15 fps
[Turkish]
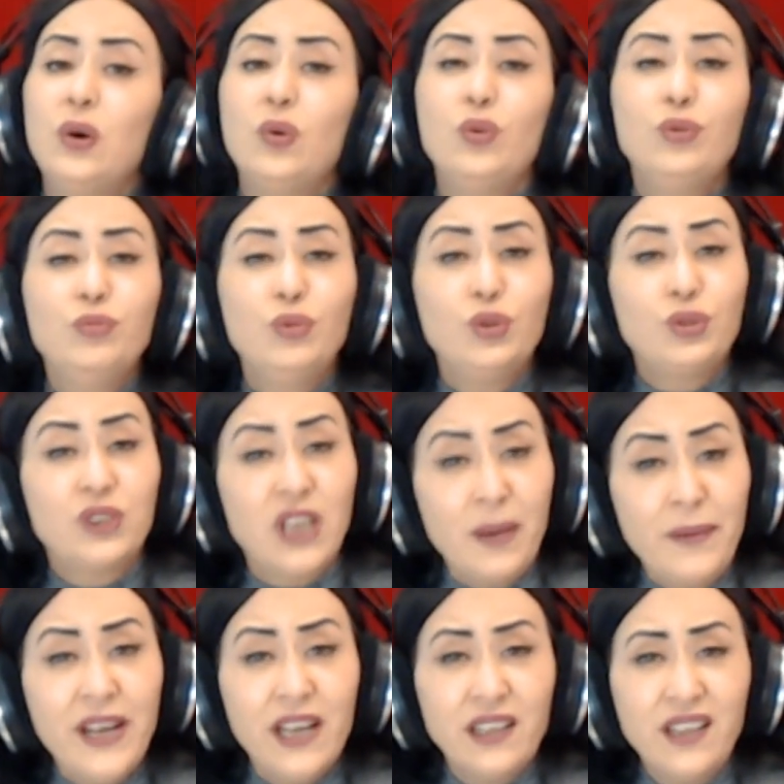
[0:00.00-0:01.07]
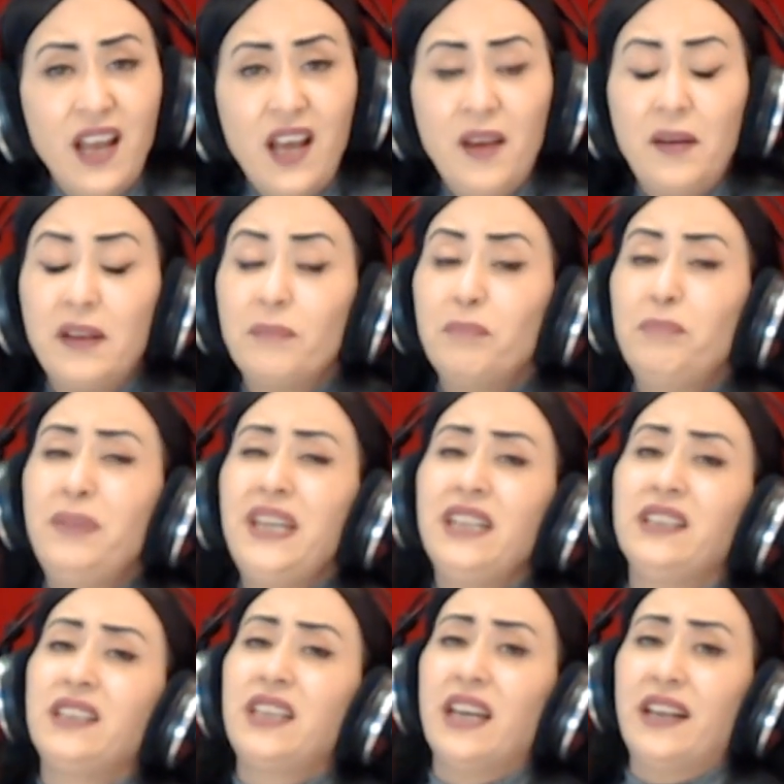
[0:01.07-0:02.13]
umursamayana
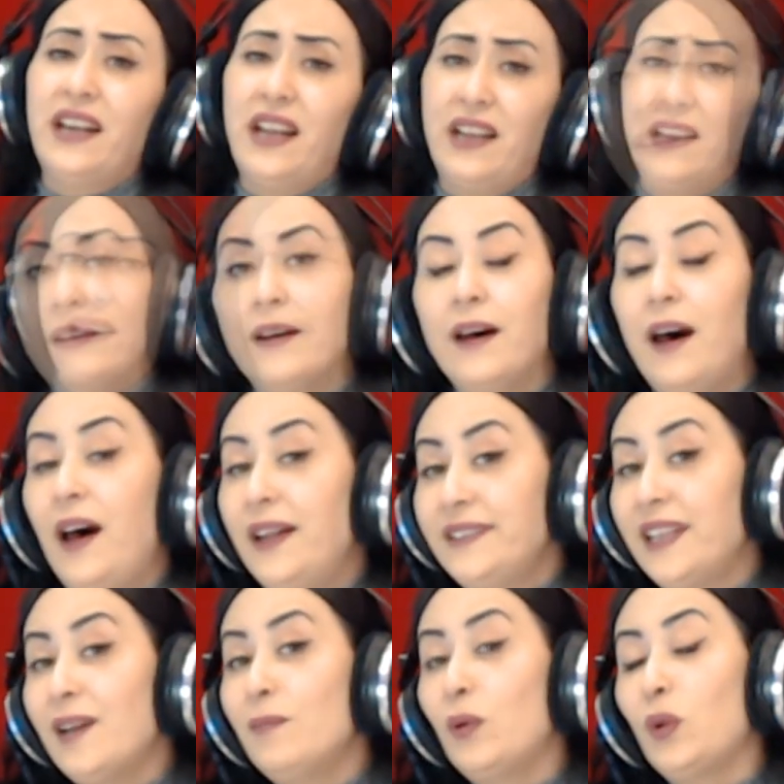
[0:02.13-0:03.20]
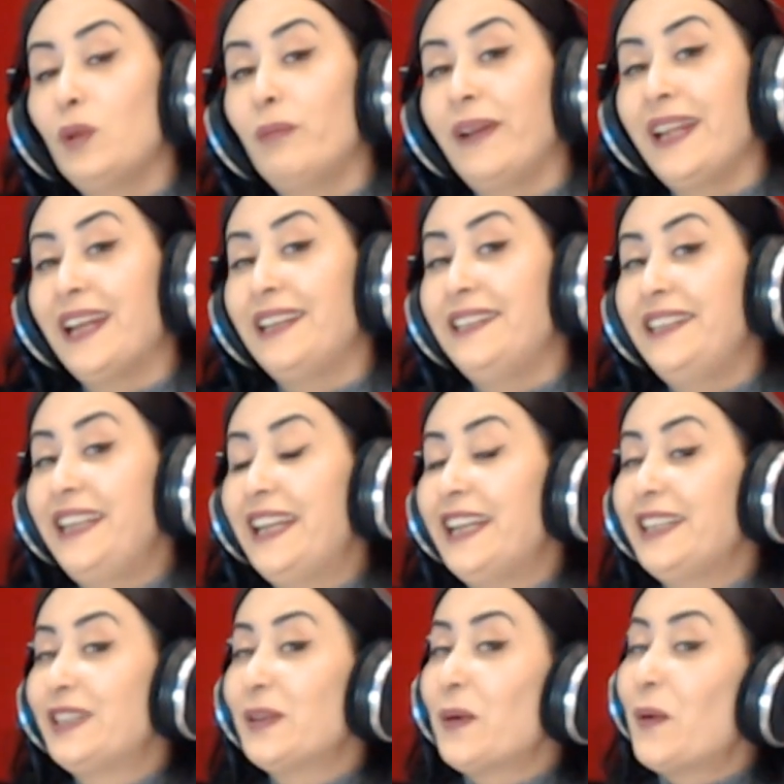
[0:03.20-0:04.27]
bin kere, adam olmaya
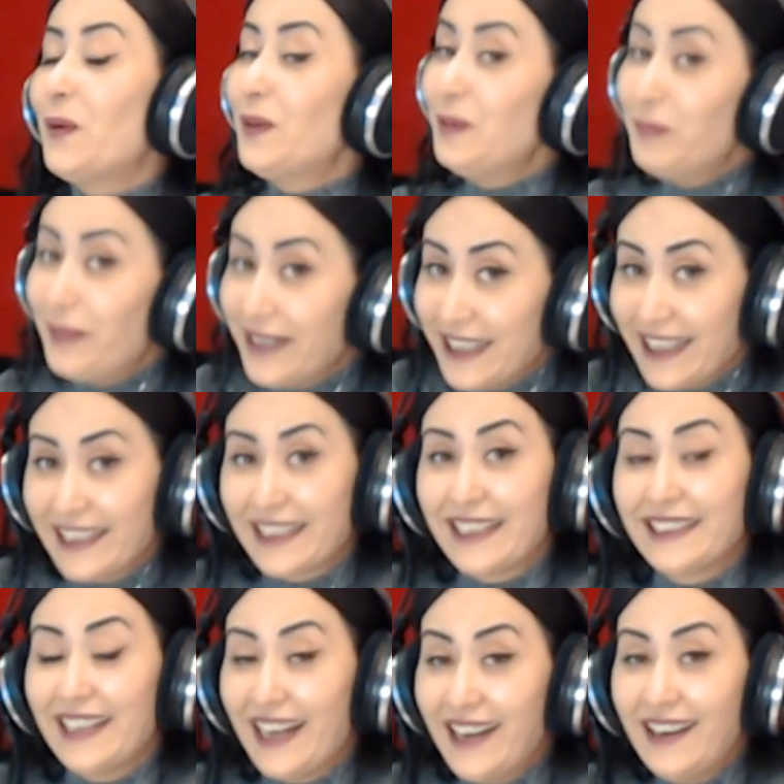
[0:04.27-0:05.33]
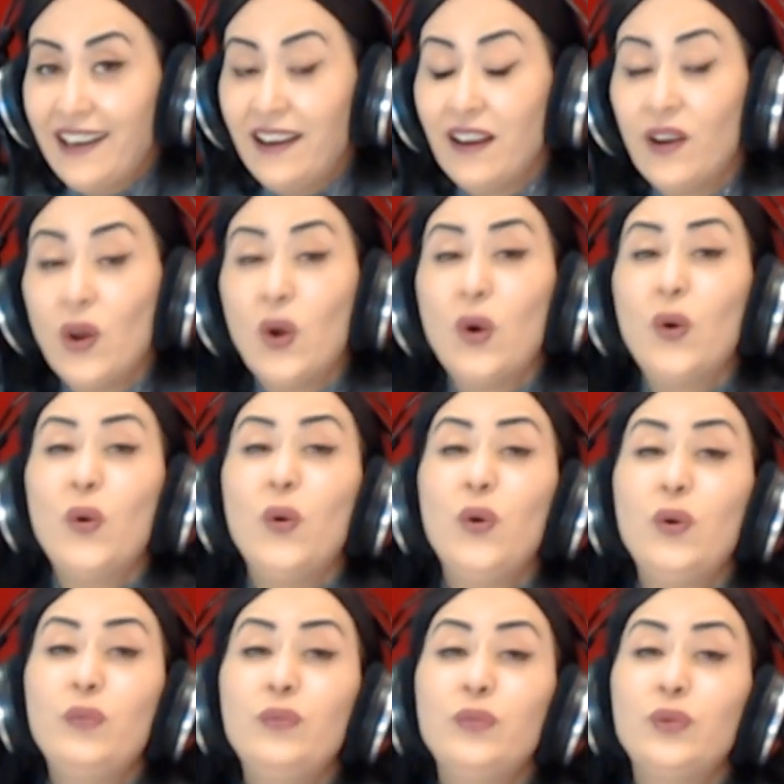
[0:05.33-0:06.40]
niyeti olmayana da
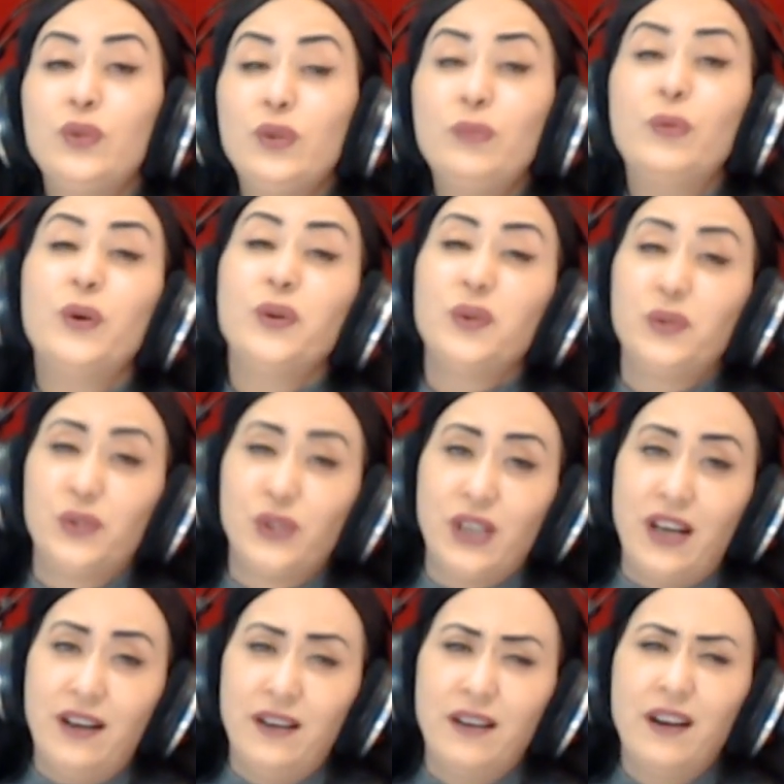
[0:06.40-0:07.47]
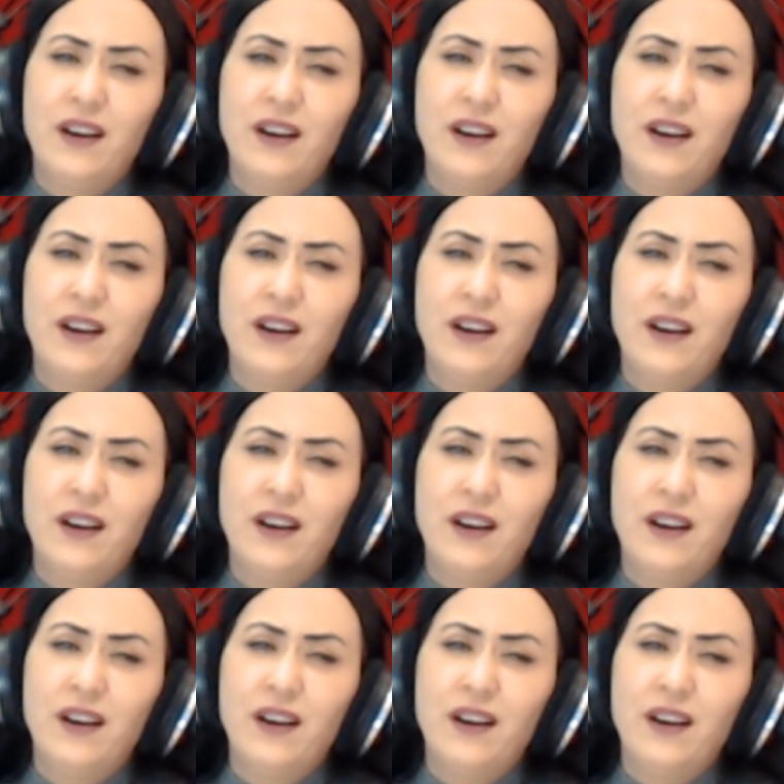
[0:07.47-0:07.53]
ömrü boyunca